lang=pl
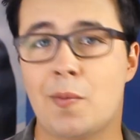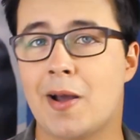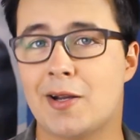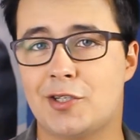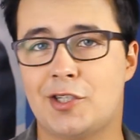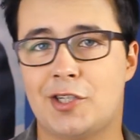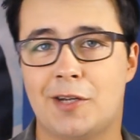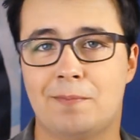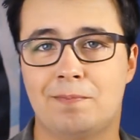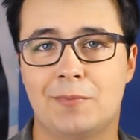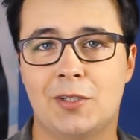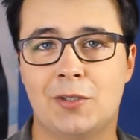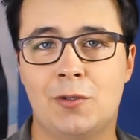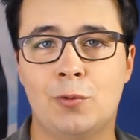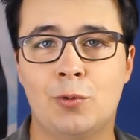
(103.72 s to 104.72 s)
Zobaczcie,
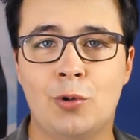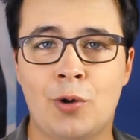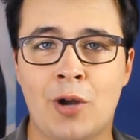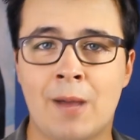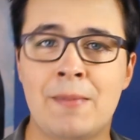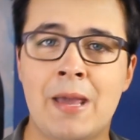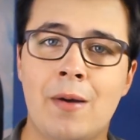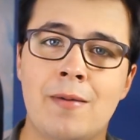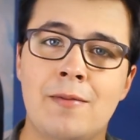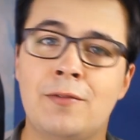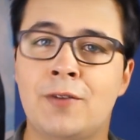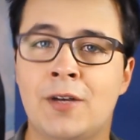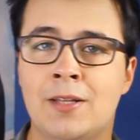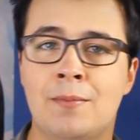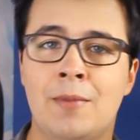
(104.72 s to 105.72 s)
gdy uruchamiałem
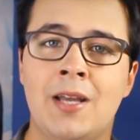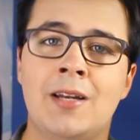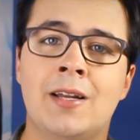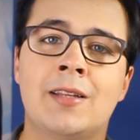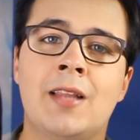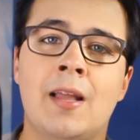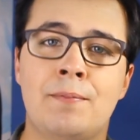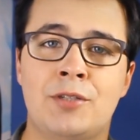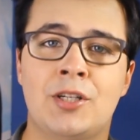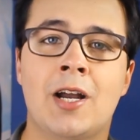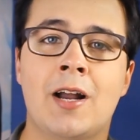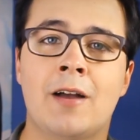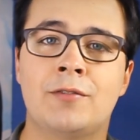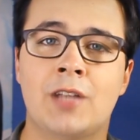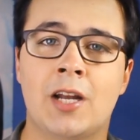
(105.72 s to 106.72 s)
fanmaila dla
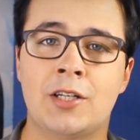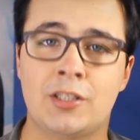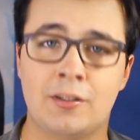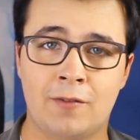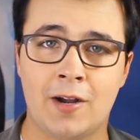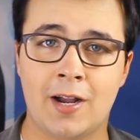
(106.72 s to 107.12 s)
psiaka w trakcie